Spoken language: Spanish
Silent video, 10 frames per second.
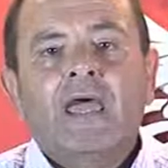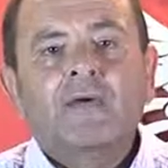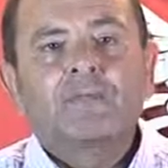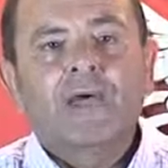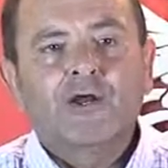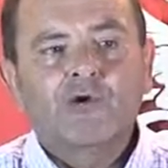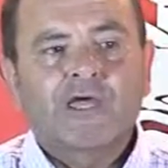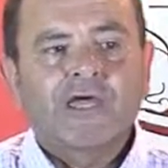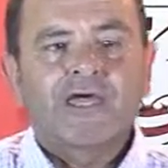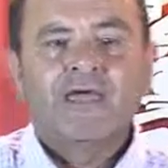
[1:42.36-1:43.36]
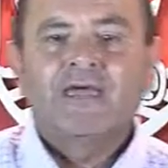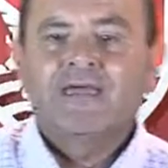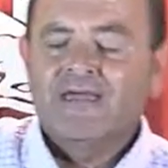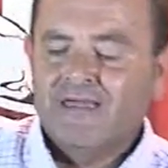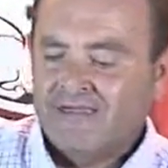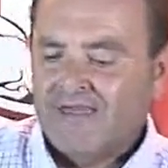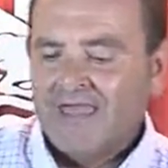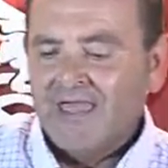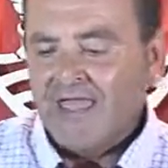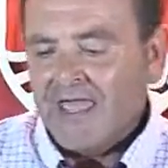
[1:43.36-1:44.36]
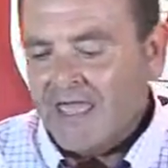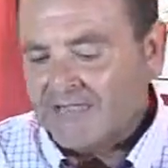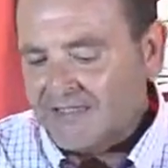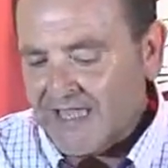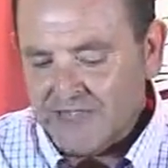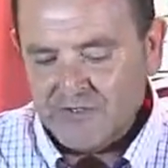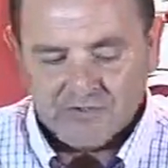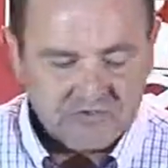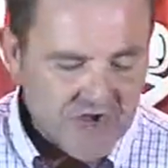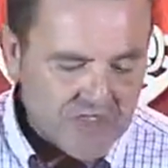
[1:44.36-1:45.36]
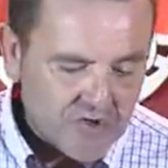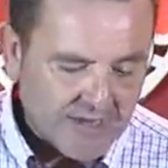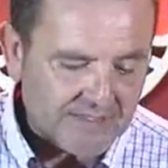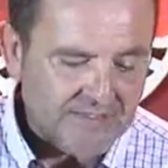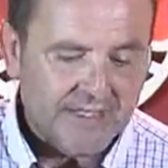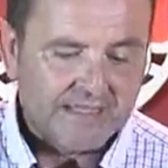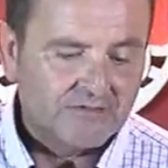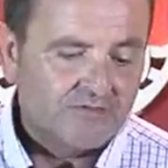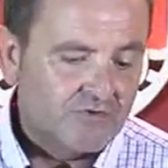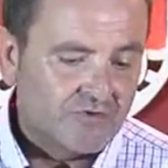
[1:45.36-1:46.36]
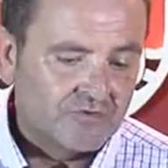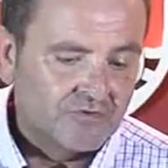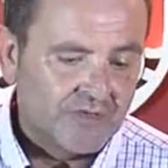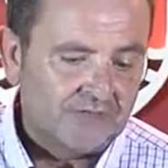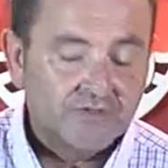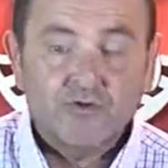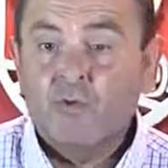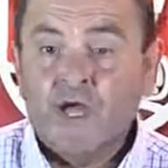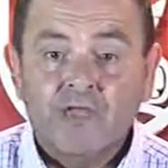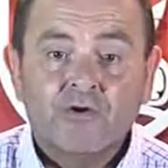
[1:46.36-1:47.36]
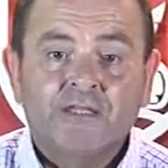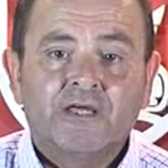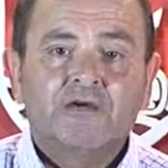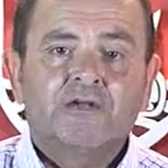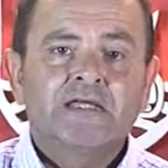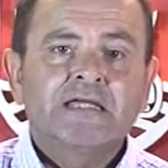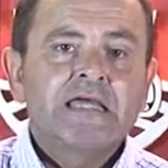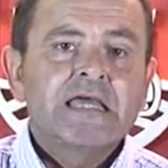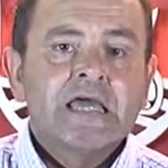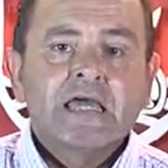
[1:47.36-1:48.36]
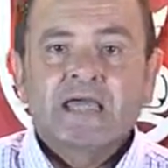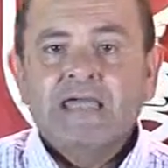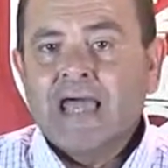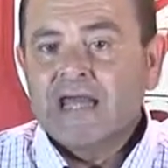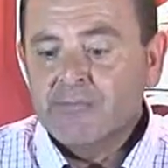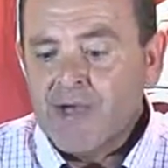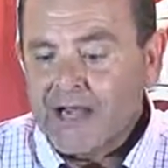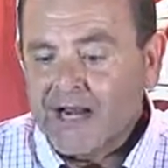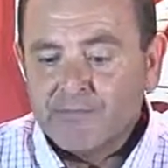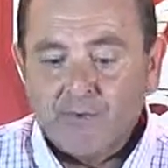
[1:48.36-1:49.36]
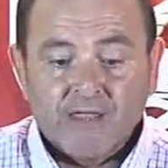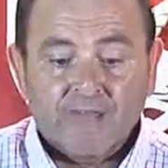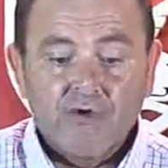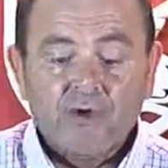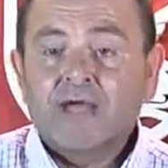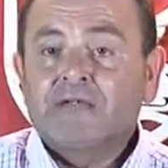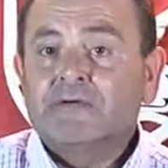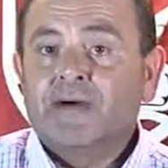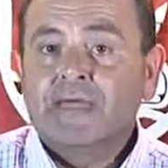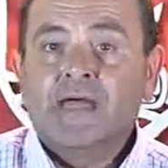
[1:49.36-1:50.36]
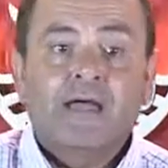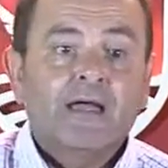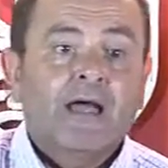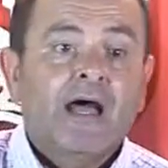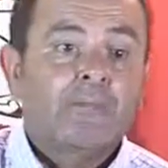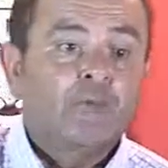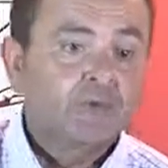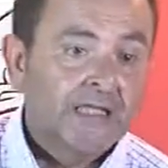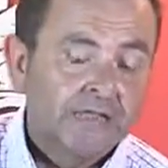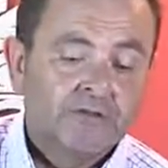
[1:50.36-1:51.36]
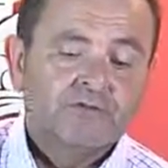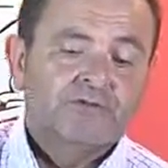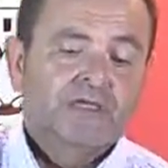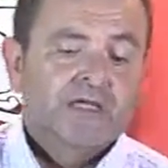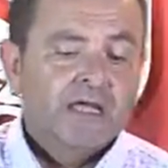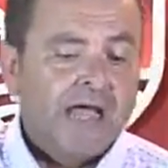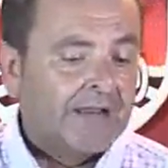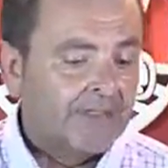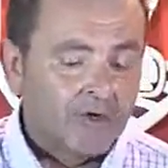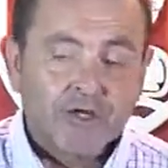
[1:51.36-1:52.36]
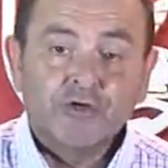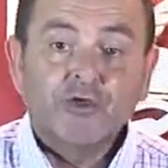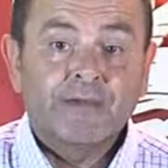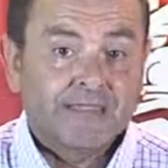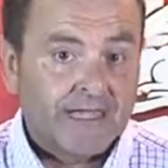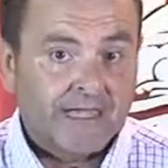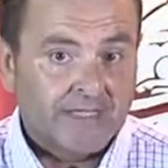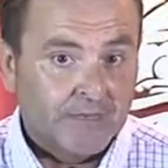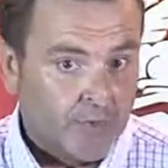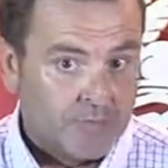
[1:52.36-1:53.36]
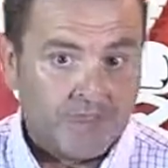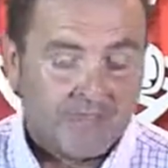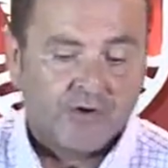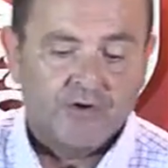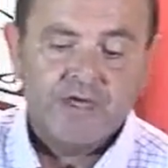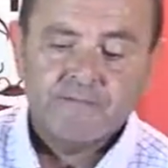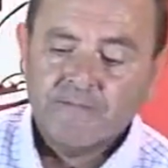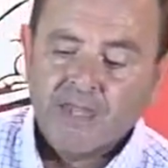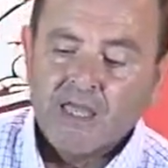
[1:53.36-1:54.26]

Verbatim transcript: Espero que este año, un año más, sean un rotundo éxito como en años anteriores y animar a la población a que se vaya apuntando. Al de los niños todavía están a tiempo, empieza hoy